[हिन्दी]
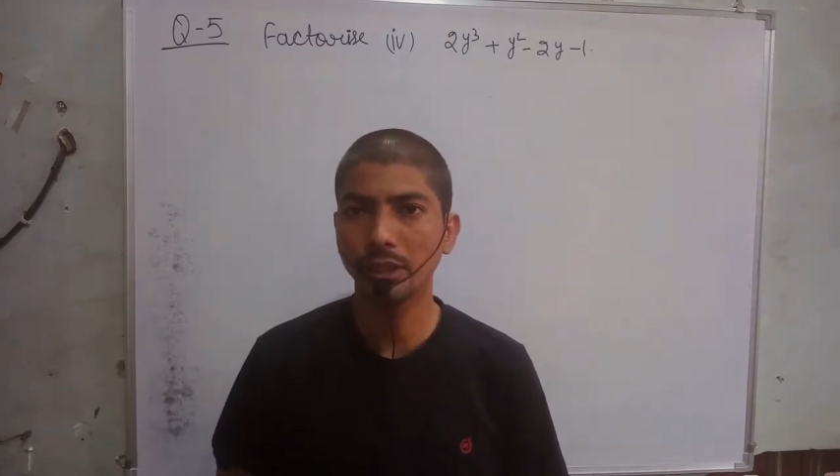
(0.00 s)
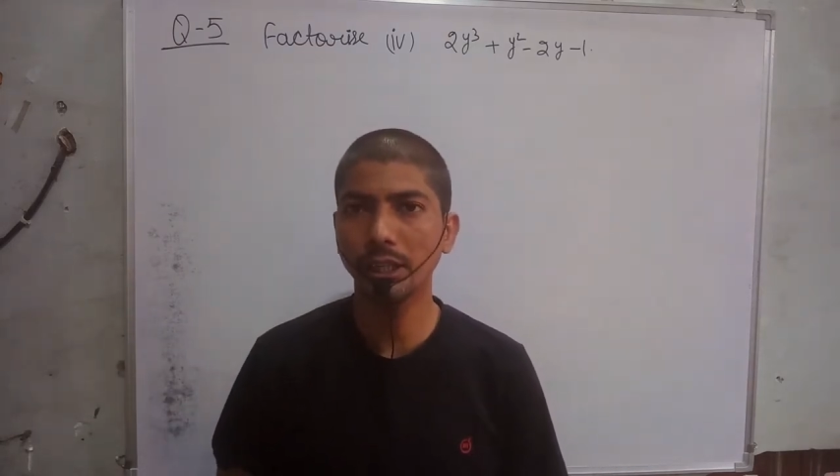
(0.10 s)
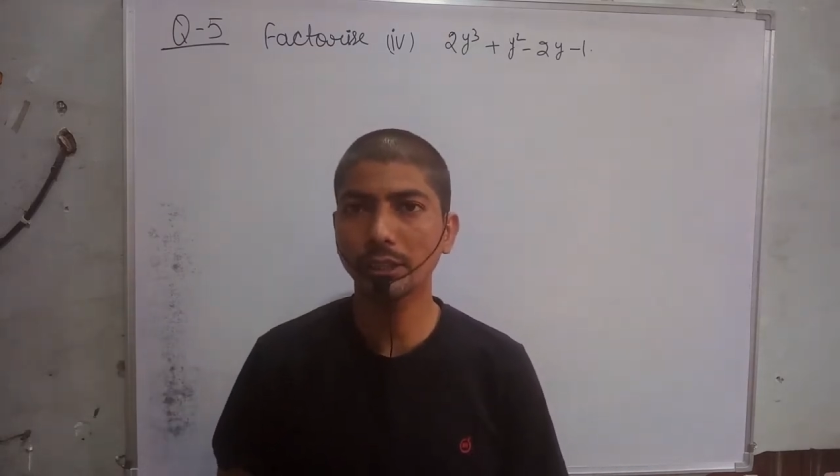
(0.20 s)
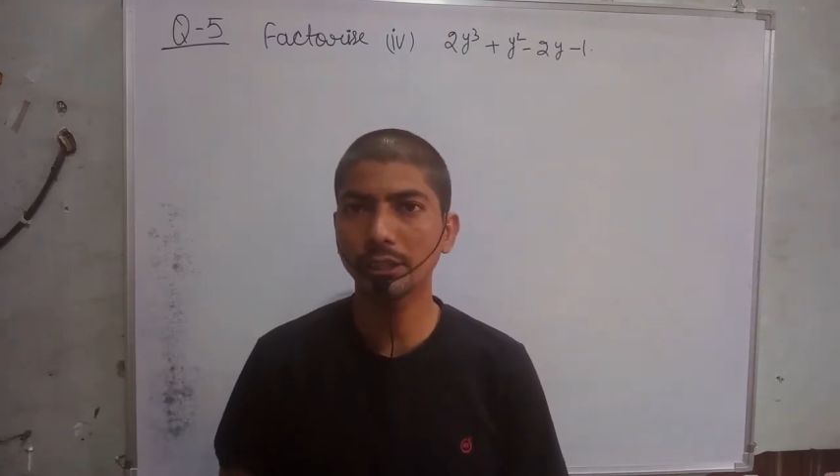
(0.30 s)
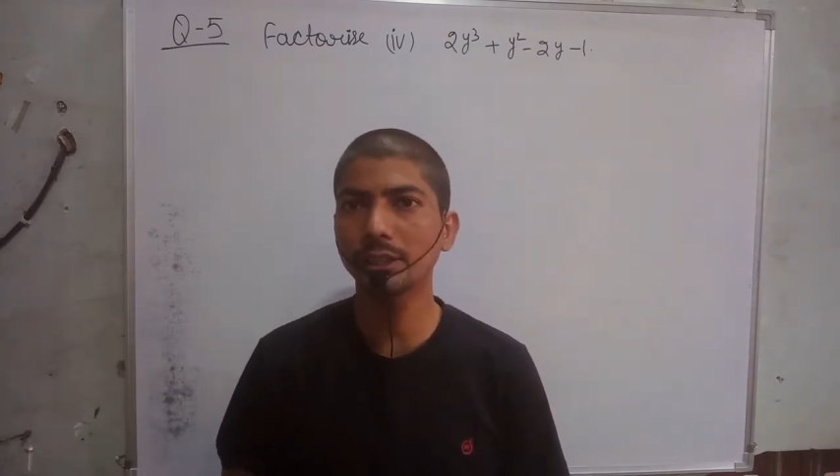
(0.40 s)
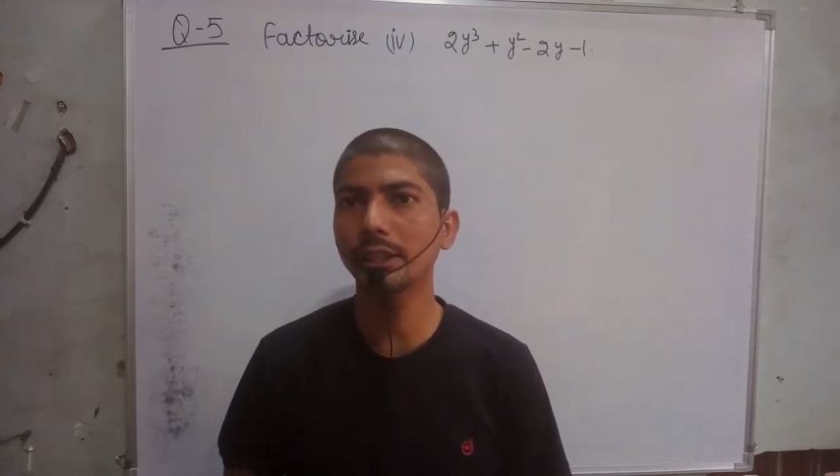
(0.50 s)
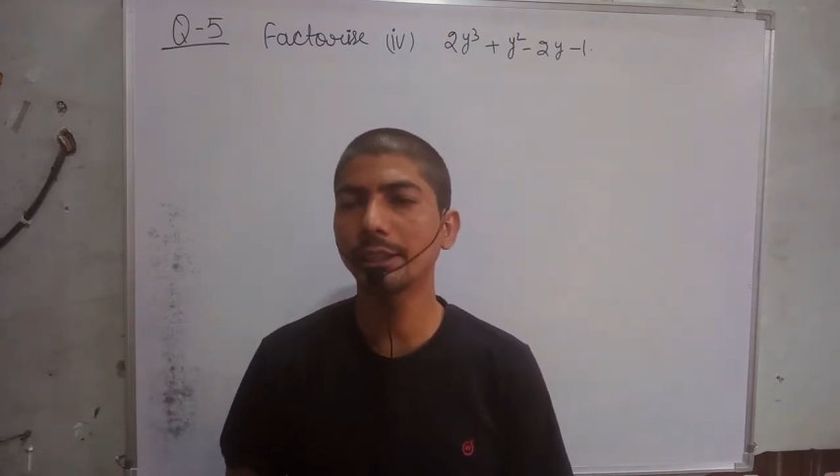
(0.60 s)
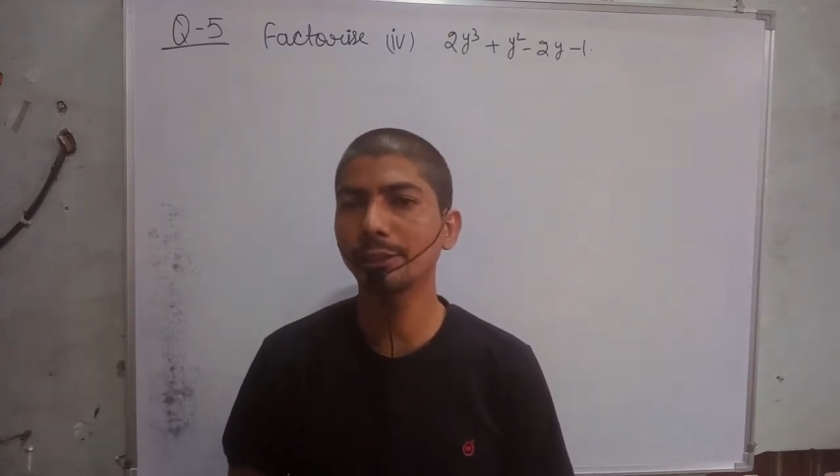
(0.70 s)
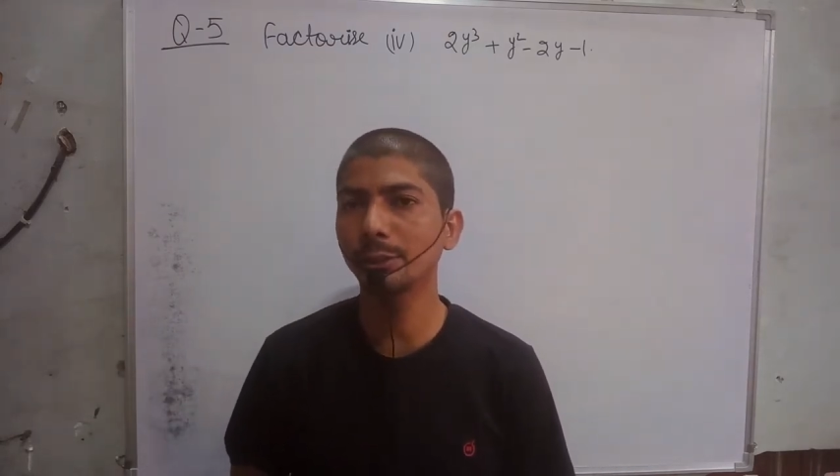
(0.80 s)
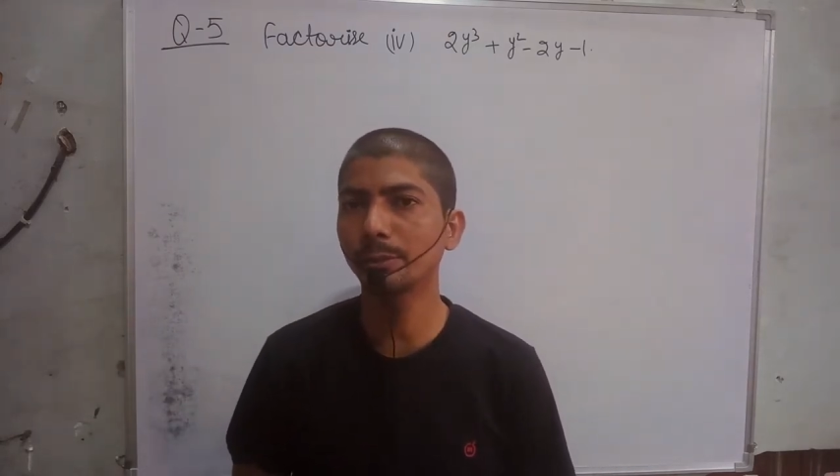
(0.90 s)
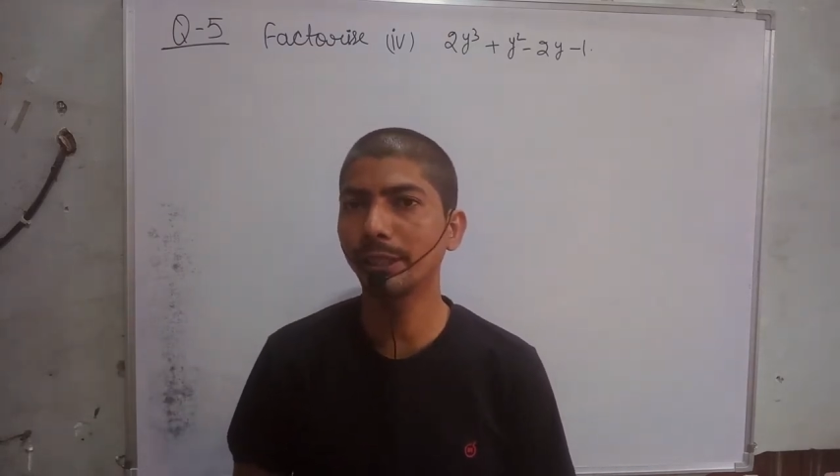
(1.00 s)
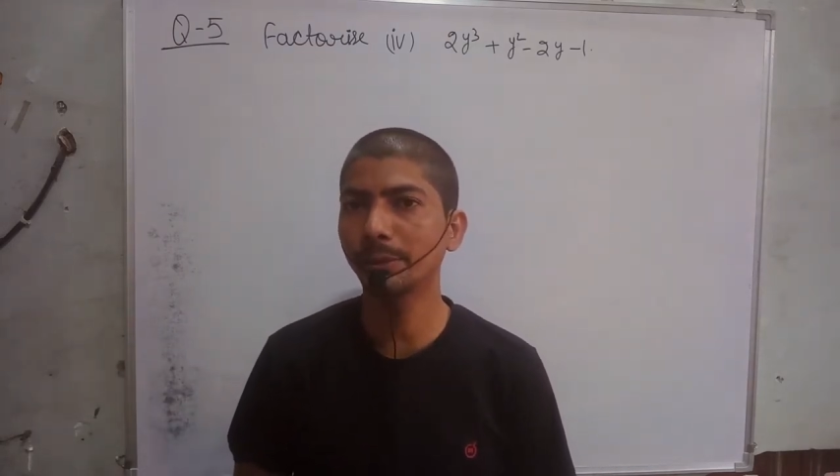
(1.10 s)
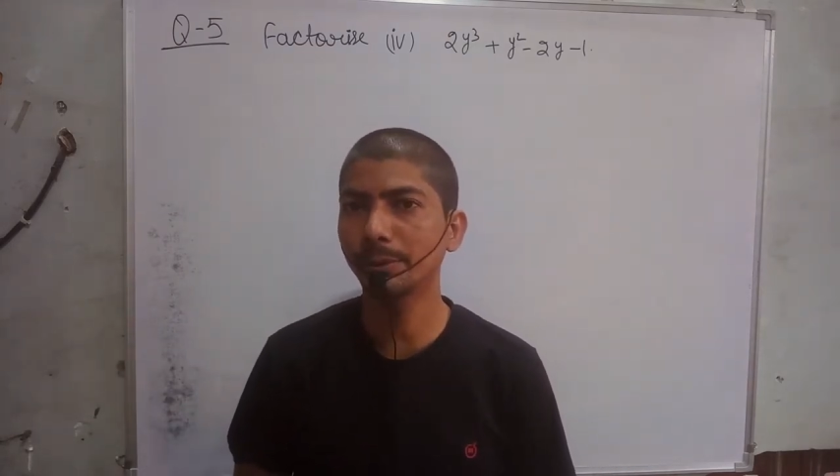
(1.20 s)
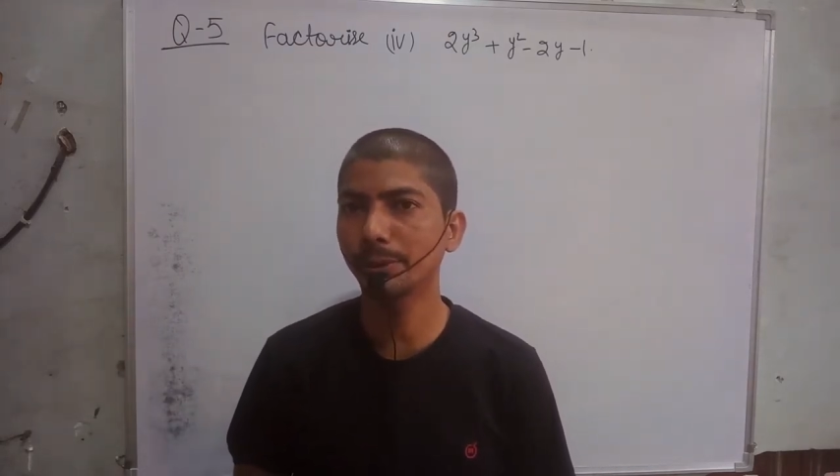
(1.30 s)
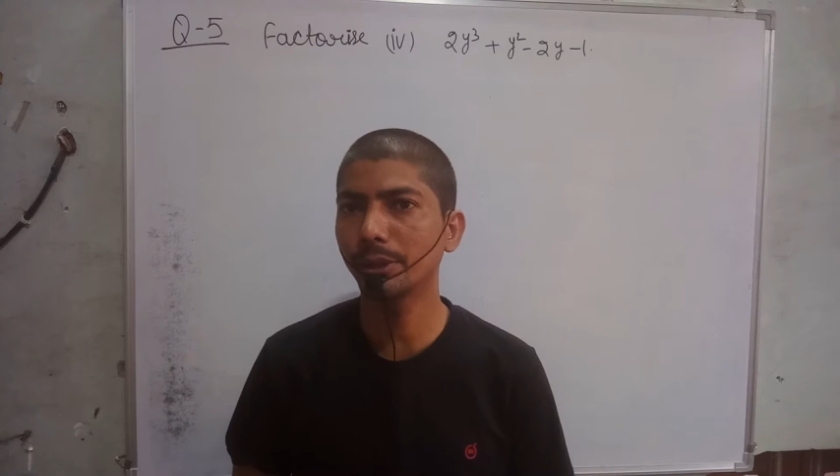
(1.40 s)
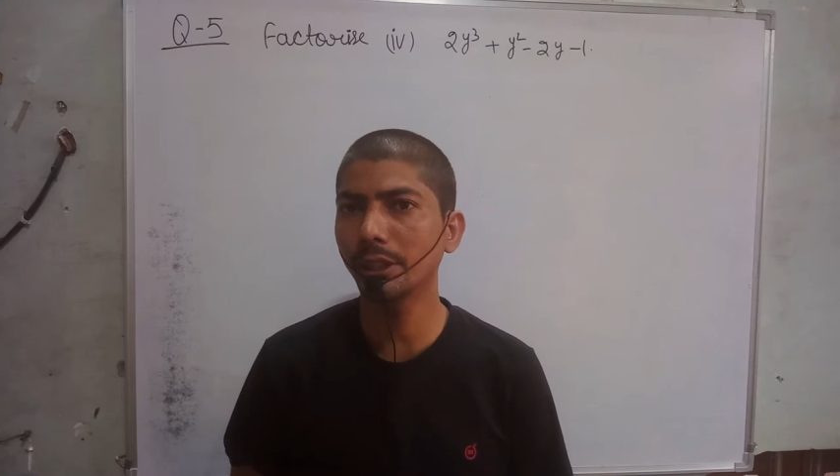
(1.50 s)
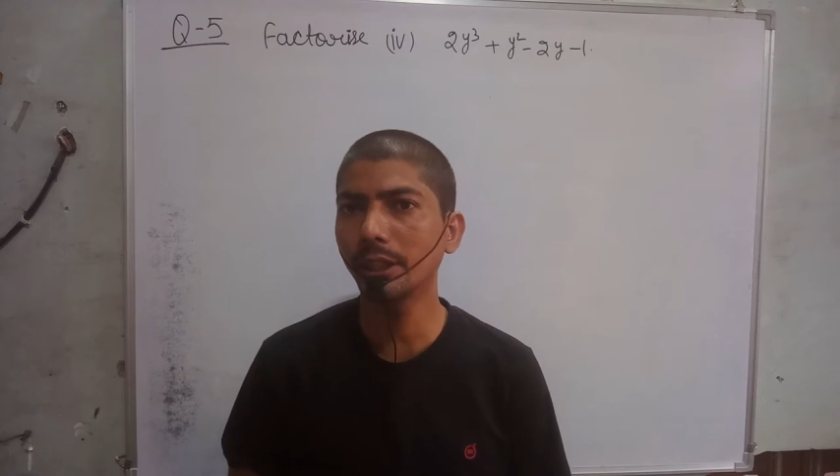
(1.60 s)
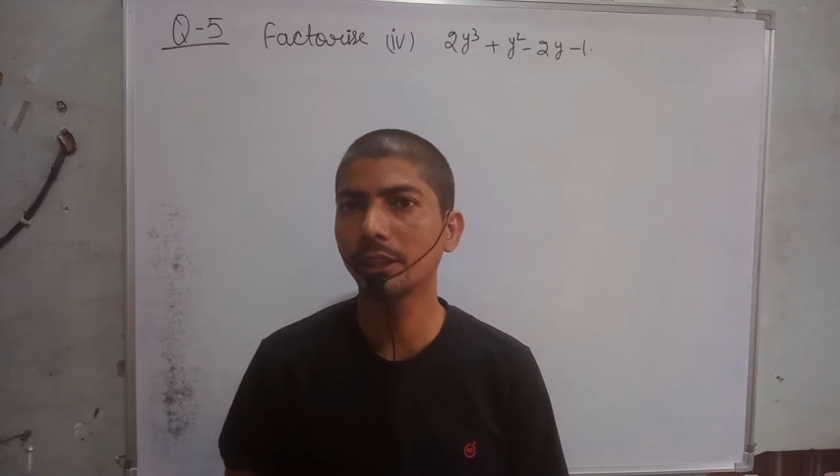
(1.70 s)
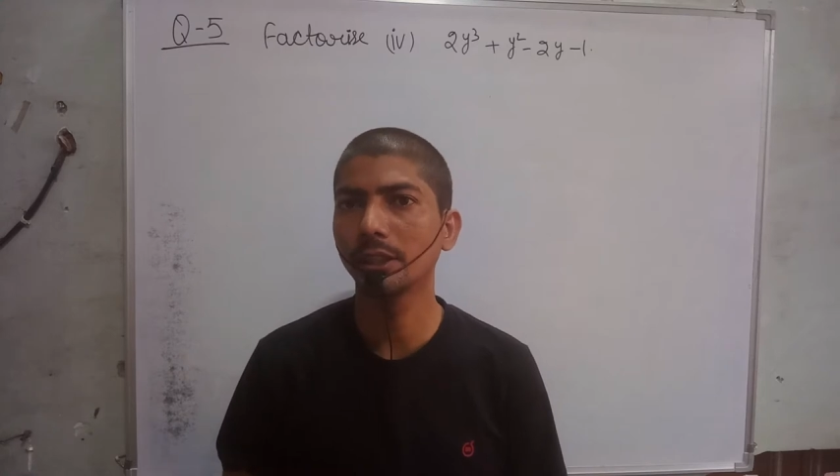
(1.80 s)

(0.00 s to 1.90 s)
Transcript: एक्सरसाइज 2.4 से